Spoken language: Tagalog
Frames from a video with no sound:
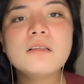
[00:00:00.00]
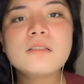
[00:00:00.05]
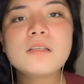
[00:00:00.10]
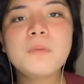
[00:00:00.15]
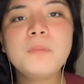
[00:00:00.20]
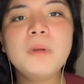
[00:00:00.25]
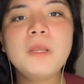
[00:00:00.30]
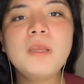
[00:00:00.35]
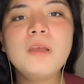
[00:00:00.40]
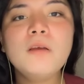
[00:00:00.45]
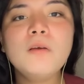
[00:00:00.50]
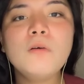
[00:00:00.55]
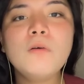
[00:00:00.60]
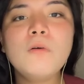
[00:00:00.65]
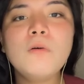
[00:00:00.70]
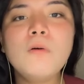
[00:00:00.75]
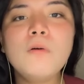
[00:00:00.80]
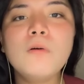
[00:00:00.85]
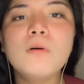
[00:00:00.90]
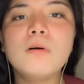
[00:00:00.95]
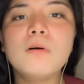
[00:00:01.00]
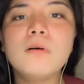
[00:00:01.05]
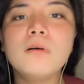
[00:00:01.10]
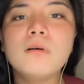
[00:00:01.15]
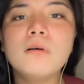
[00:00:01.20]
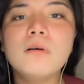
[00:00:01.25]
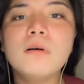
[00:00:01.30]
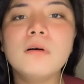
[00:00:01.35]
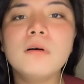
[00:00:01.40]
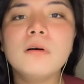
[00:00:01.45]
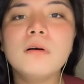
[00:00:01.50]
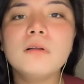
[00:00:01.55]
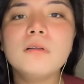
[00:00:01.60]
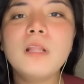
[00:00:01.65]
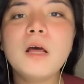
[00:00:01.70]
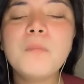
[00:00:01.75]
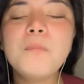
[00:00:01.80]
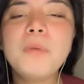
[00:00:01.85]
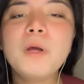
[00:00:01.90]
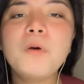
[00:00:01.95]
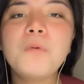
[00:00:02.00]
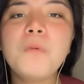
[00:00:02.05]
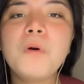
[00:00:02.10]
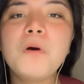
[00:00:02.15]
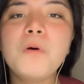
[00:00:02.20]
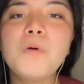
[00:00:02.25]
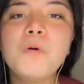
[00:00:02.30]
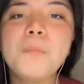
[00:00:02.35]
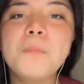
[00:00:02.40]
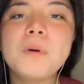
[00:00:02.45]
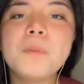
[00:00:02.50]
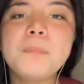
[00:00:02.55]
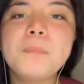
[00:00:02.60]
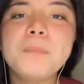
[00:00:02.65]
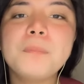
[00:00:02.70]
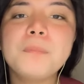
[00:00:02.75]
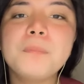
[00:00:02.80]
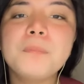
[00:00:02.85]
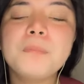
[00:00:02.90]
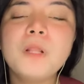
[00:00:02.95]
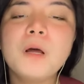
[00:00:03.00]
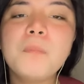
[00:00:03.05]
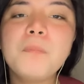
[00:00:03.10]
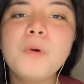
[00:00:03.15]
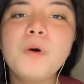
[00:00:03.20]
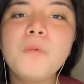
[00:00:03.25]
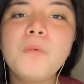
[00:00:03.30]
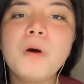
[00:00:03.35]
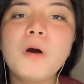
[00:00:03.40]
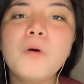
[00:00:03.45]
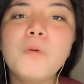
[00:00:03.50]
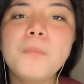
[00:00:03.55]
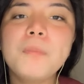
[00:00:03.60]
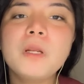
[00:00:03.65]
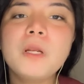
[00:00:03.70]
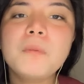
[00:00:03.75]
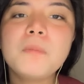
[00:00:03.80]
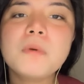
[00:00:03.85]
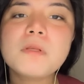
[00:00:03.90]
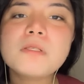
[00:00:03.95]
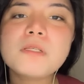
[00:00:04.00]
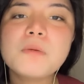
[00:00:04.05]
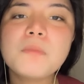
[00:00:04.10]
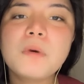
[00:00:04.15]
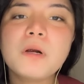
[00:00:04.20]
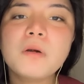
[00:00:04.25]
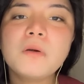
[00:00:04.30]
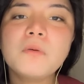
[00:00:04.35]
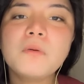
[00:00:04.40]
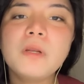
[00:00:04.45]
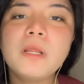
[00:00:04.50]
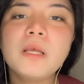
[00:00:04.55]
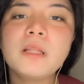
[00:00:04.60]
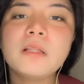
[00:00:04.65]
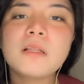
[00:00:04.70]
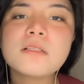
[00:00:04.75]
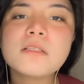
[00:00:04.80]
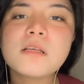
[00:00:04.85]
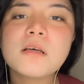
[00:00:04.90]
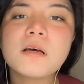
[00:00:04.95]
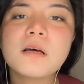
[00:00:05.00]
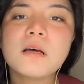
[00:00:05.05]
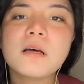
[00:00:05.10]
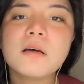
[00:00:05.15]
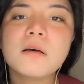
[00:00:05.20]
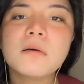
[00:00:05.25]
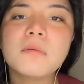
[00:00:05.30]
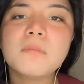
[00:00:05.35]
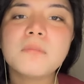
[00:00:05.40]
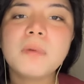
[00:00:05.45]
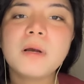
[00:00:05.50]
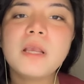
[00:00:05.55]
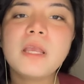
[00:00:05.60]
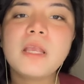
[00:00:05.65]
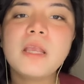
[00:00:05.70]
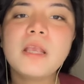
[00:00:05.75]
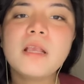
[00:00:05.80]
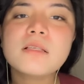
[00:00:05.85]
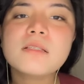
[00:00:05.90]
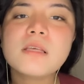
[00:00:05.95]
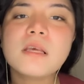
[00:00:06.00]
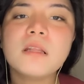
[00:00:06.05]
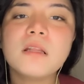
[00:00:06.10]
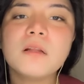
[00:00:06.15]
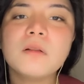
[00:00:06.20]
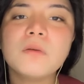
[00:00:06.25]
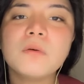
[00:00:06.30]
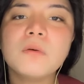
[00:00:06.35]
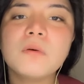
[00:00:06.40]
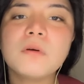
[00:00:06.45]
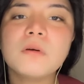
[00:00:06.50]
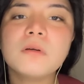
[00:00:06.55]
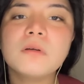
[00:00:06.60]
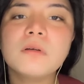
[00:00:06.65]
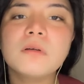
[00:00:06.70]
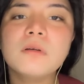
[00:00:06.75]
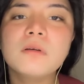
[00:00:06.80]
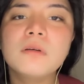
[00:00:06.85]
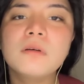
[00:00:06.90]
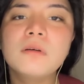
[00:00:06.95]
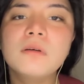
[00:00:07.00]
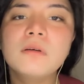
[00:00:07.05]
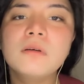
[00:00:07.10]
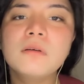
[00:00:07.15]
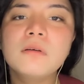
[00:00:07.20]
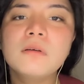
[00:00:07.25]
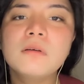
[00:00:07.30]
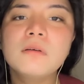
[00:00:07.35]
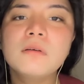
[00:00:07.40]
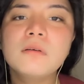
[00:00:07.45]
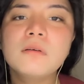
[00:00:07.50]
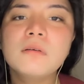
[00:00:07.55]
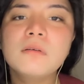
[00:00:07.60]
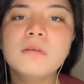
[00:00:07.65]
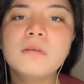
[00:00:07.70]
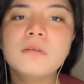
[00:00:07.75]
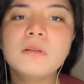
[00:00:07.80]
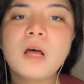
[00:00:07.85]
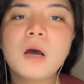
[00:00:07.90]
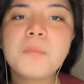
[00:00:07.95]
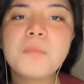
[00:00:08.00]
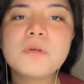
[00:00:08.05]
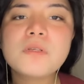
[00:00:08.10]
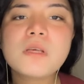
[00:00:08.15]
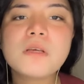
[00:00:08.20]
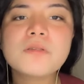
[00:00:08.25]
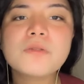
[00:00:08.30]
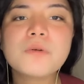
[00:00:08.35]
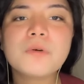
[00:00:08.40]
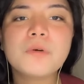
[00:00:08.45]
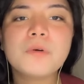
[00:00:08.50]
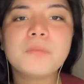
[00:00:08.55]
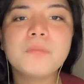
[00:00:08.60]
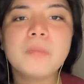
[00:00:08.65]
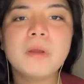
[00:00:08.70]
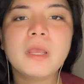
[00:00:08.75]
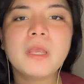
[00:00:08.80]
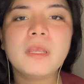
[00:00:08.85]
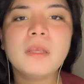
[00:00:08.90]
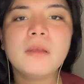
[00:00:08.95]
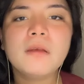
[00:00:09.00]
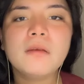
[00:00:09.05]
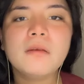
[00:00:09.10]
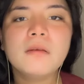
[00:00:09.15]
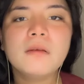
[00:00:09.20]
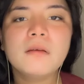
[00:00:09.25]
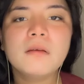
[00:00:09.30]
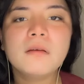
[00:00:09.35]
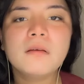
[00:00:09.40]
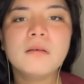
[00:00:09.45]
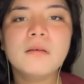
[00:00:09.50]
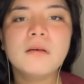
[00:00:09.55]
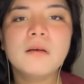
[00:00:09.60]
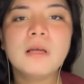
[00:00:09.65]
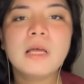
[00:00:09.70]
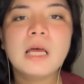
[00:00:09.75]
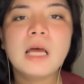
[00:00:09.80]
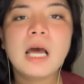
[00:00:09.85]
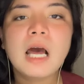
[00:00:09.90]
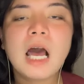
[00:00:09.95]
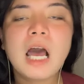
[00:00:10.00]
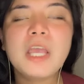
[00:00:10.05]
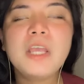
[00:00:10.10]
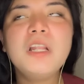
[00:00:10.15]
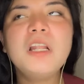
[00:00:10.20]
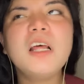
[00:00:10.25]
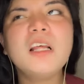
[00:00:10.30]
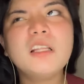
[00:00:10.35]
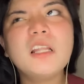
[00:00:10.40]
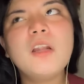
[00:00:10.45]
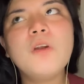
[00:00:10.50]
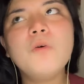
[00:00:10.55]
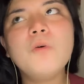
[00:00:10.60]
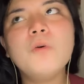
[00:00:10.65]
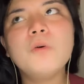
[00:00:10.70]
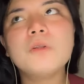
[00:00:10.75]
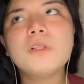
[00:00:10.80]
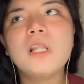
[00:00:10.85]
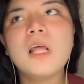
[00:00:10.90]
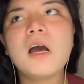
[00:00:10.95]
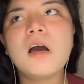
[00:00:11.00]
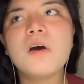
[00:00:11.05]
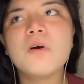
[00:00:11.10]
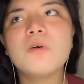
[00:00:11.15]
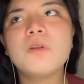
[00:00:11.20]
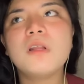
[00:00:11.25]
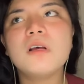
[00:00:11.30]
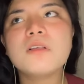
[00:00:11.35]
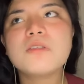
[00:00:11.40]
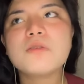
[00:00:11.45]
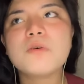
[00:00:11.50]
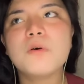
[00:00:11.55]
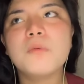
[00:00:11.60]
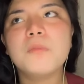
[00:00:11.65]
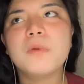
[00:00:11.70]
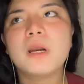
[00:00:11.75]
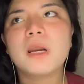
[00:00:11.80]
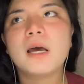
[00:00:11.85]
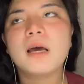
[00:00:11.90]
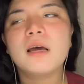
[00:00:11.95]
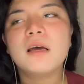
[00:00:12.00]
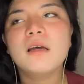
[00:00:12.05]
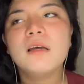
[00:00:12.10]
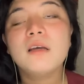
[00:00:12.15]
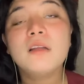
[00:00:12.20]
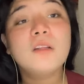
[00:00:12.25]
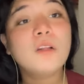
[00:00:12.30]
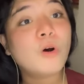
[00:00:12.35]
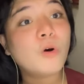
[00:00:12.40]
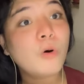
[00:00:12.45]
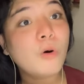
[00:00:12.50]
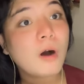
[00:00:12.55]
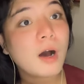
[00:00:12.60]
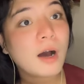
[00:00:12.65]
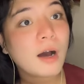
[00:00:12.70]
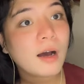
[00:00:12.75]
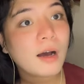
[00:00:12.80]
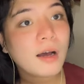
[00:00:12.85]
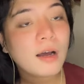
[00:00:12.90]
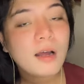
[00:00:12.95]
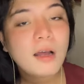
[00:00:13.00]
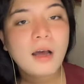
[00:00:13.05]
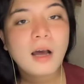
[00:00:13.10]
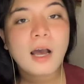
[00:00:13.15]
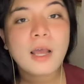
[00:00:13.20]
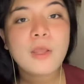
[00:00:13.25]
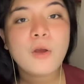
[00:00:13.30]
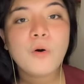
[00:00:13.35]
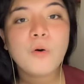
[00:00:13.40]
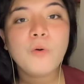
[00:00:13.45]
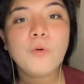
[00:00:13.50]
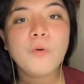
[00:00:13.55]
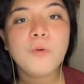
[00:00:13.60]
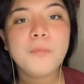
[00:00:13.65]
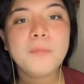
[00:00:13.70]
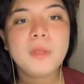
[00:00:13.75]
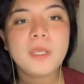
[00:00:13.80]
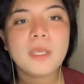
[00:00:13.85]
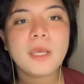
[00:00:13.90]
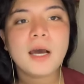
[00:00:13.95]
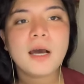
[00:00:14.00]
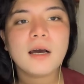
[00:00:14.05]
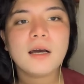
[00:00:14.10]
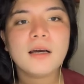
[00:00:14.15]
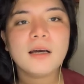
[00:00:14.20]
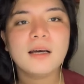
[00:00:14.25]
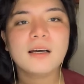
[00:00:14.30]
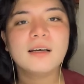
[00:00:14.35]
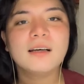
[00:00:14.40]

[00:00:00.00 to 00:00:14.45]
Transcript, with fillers: sabihin ko, number one ko pa, number one ko pa naman si Marcoleta sa pagiging senador. Tapos sa survey, ayun lang, nalungkot lang ako ng sobra. Nako ha, ayokong umiyak.